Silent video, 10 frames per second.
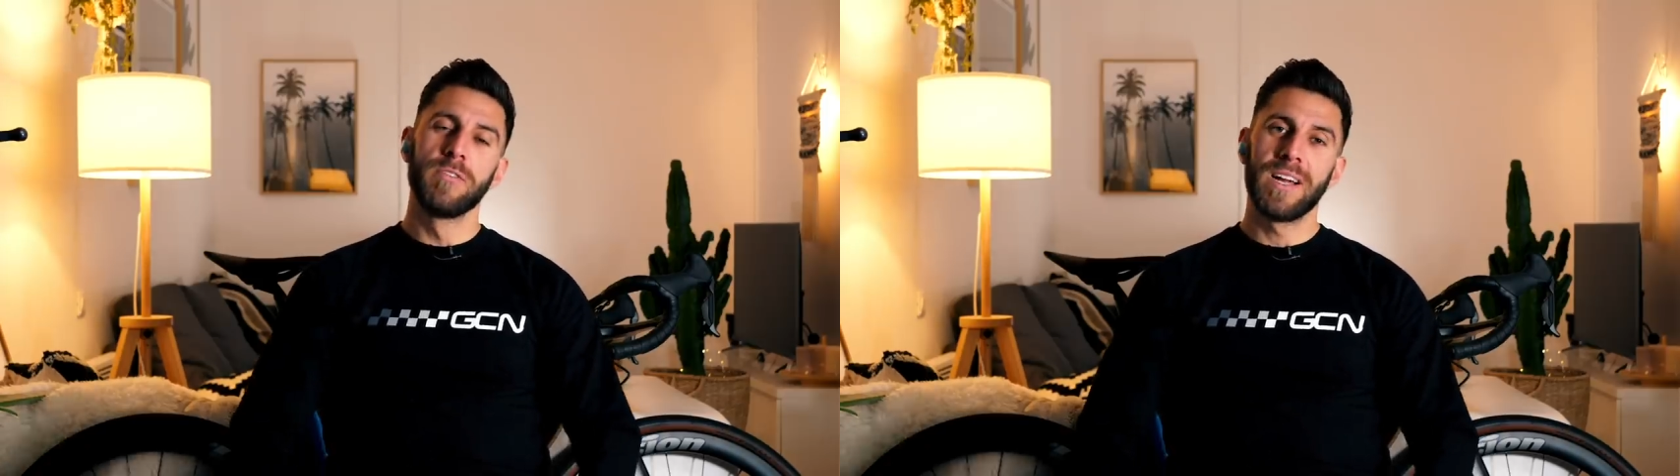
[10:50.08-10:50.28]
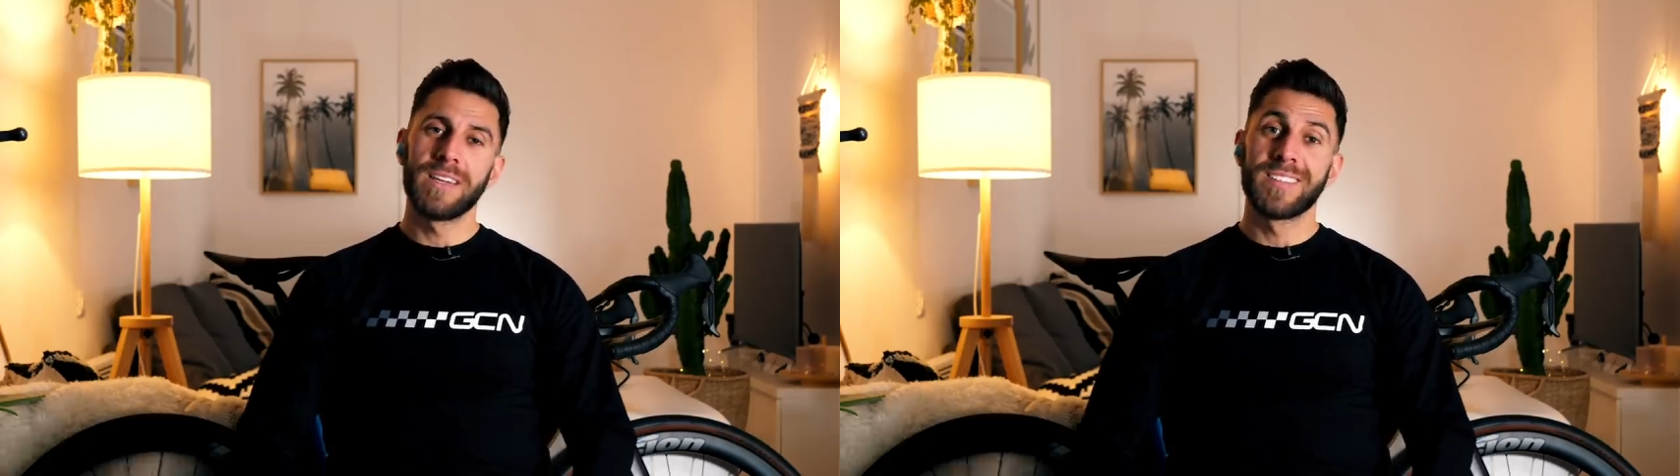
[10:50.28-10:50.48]

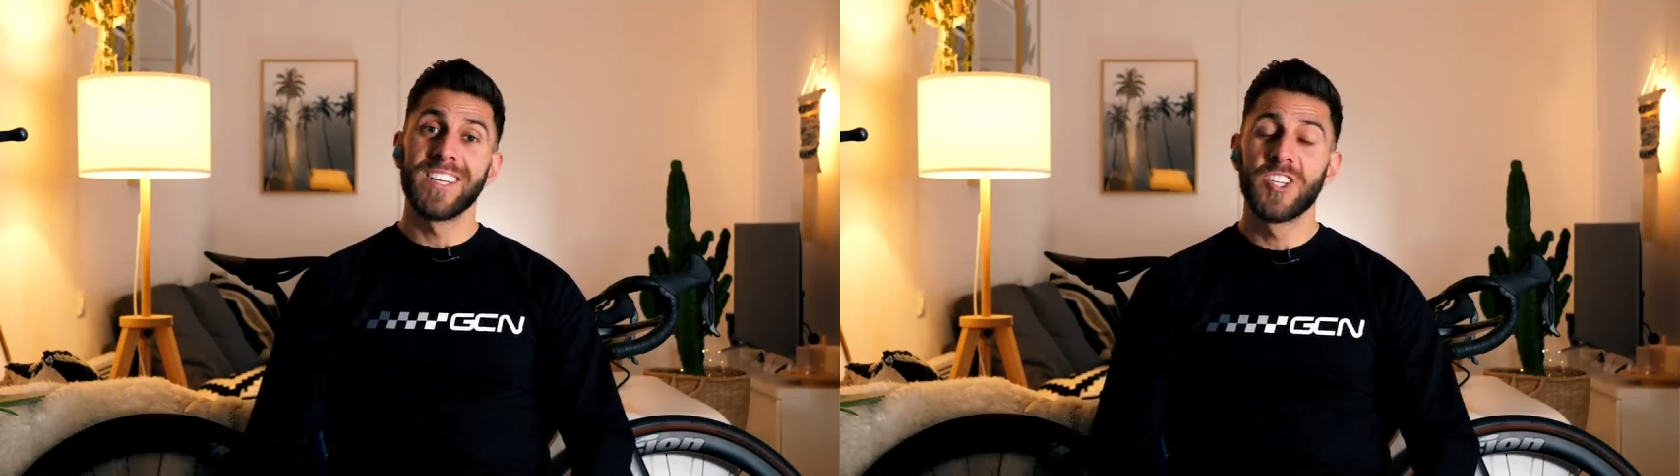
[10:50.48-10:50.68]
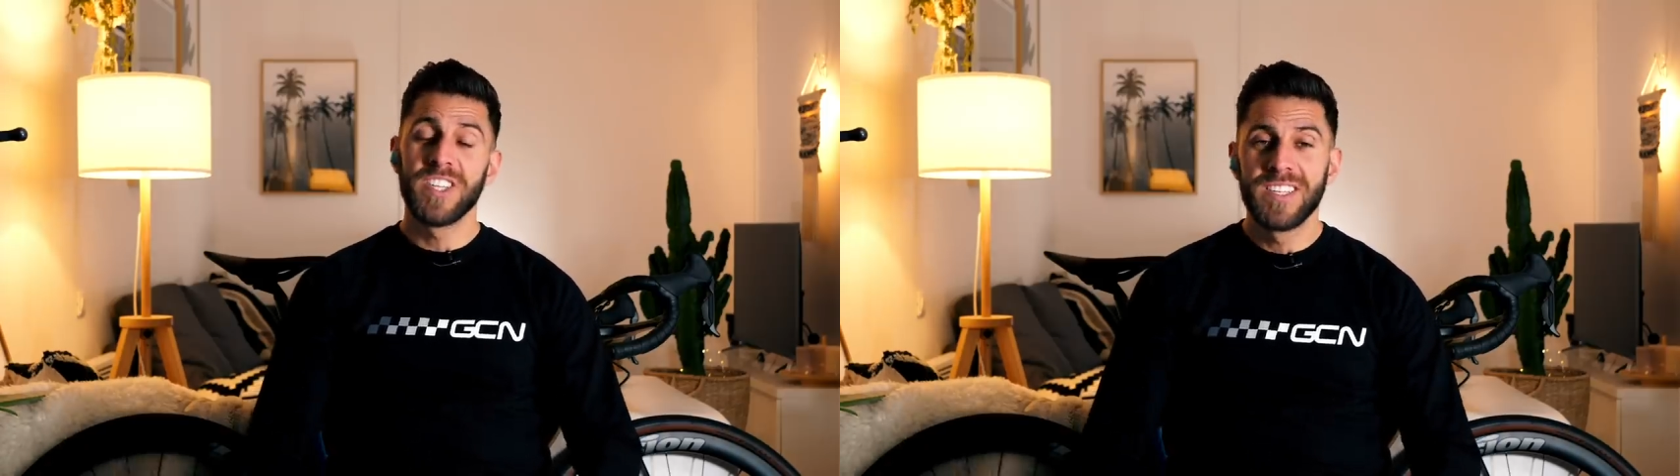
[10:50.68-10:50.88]
nouvelle
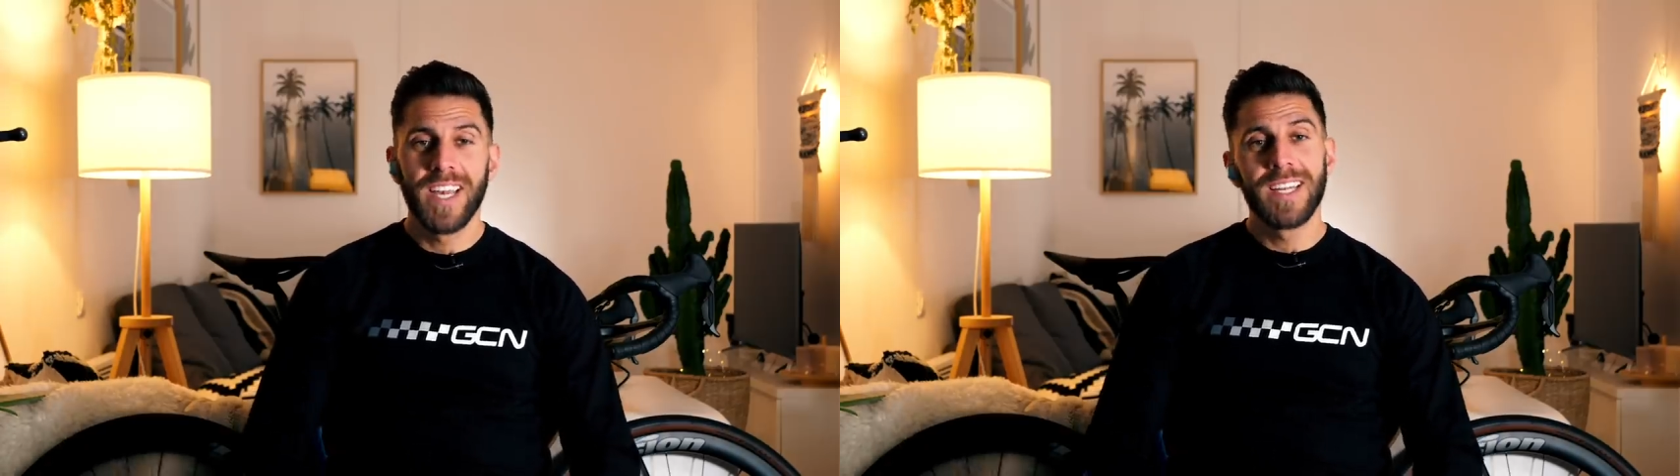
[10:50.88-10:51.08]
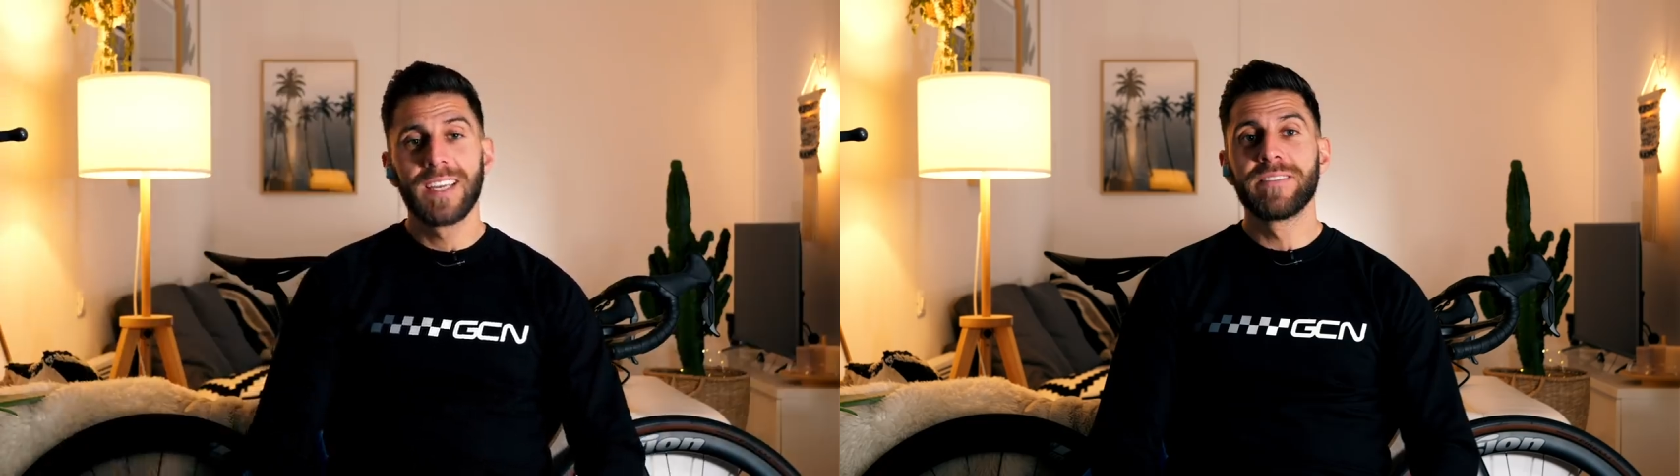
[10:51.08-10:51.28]
c'est
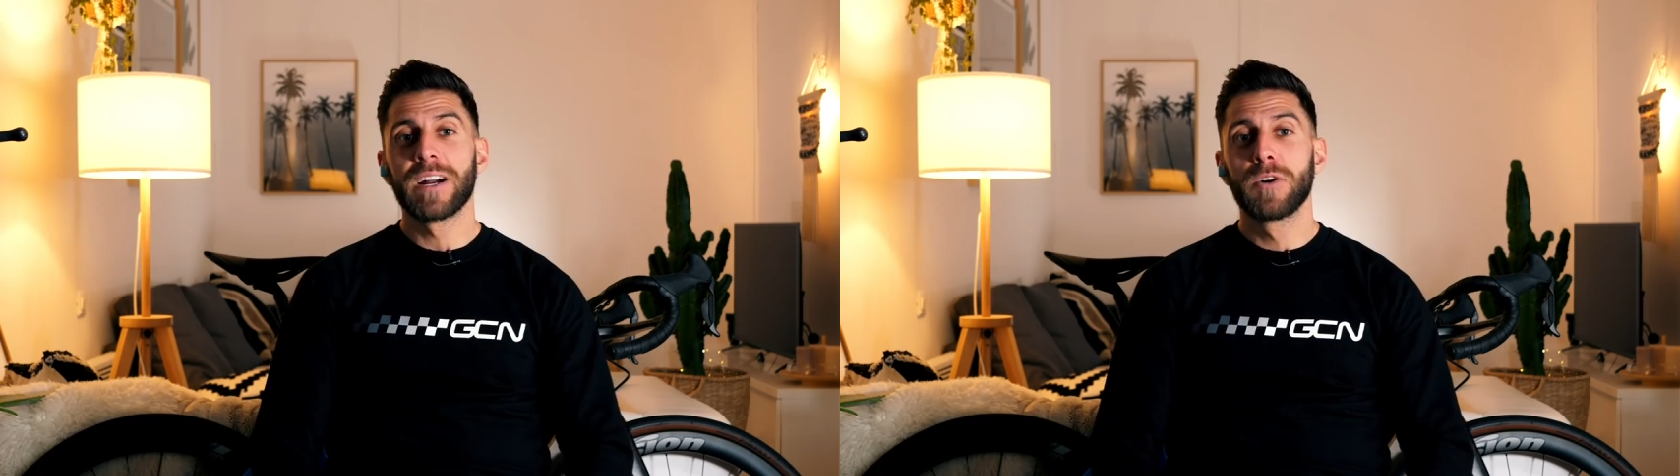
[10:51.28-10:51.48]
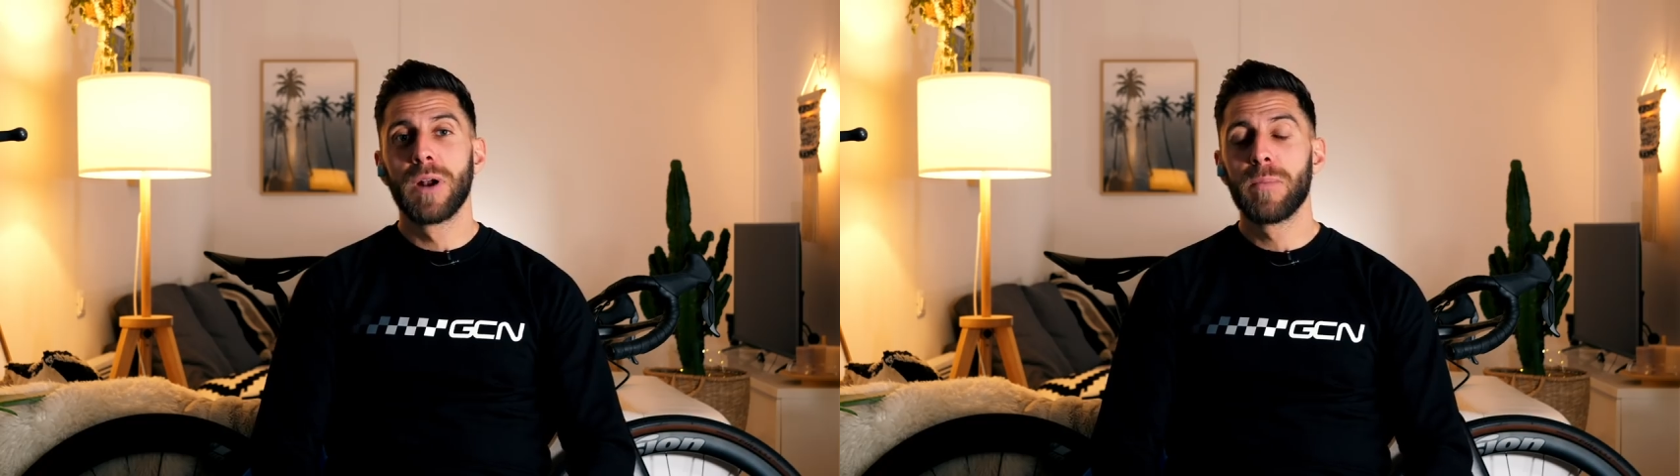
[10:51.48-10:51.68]
GCN qui
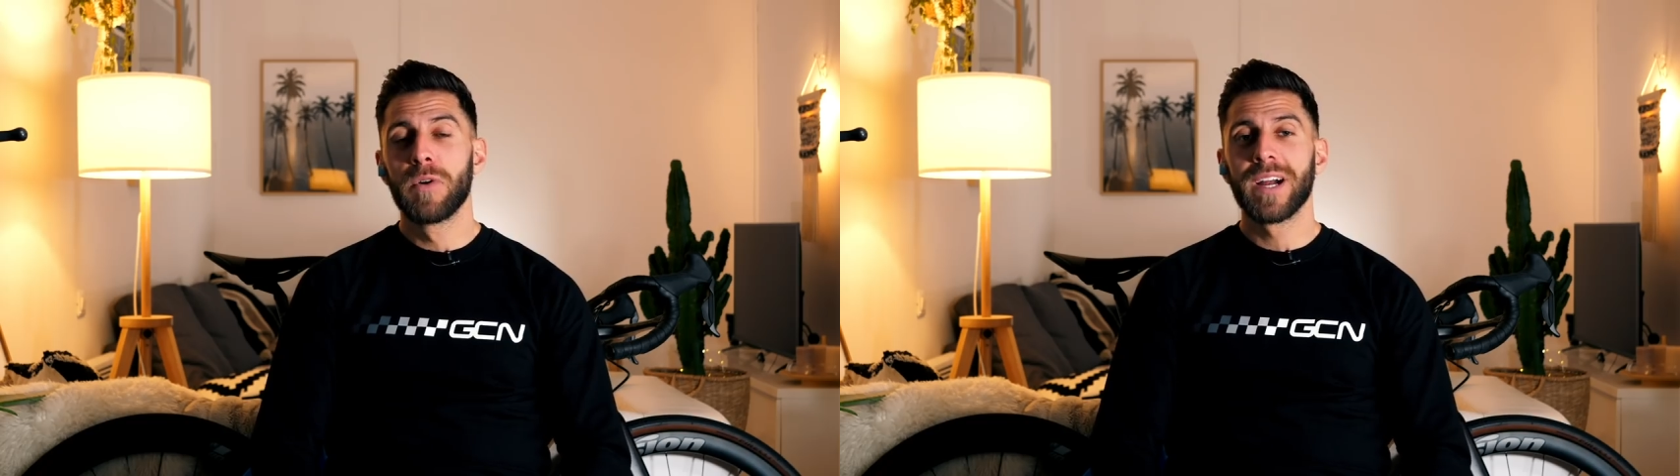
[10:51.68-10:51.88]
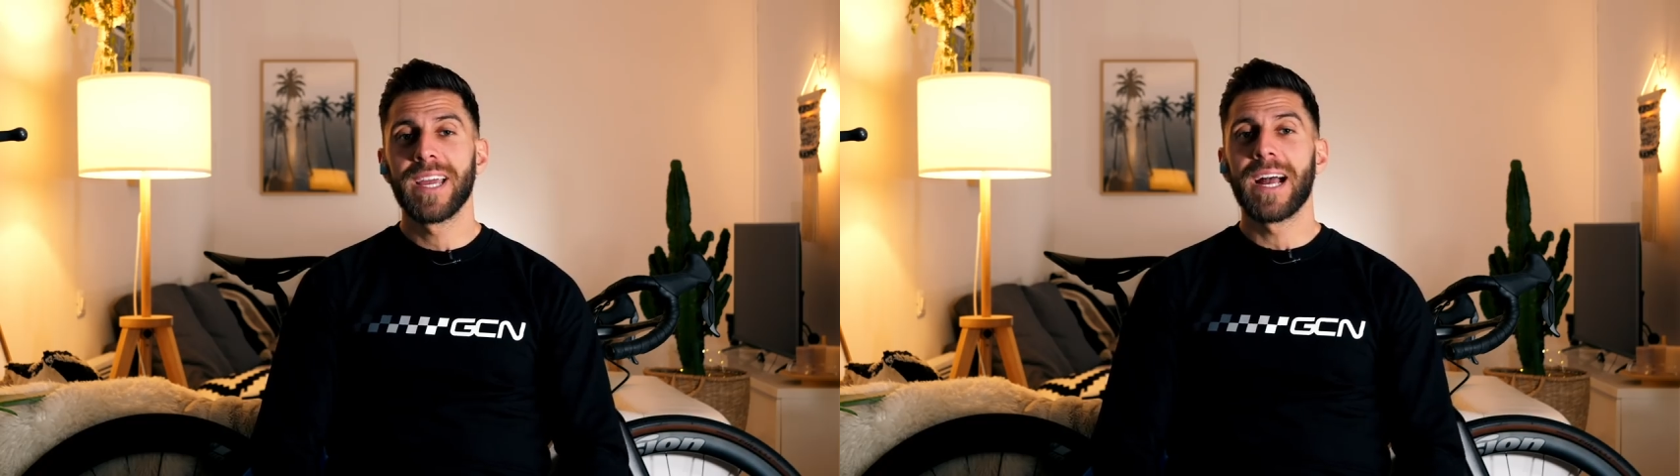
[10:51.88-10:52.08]
va
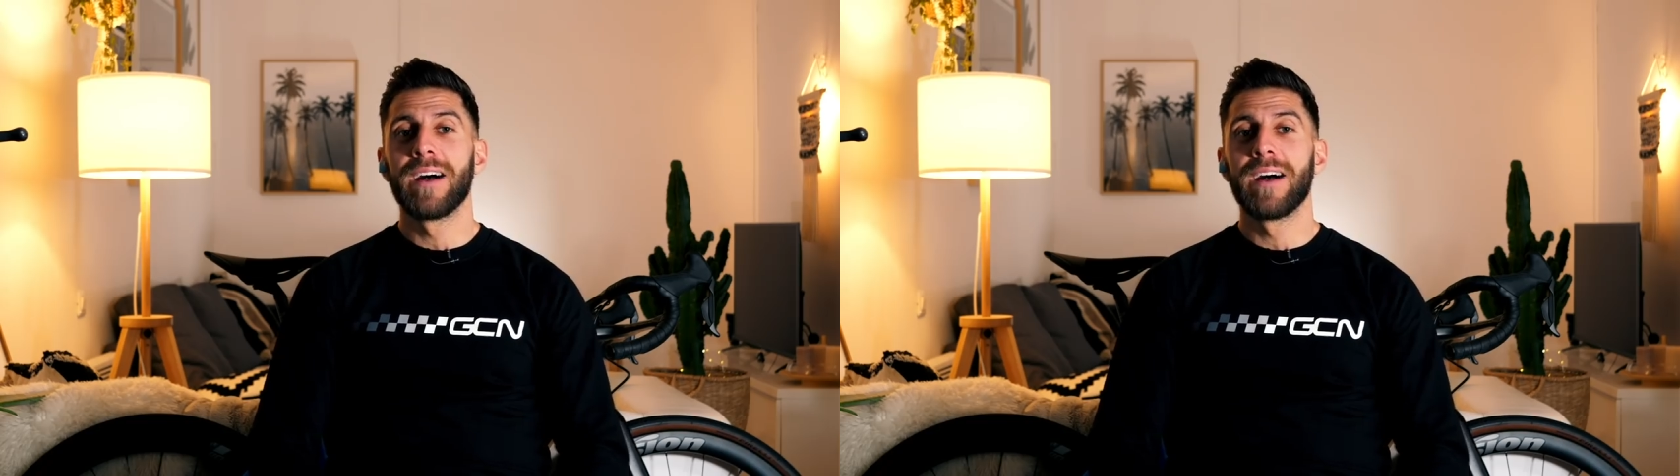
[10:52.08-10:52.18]
collaborer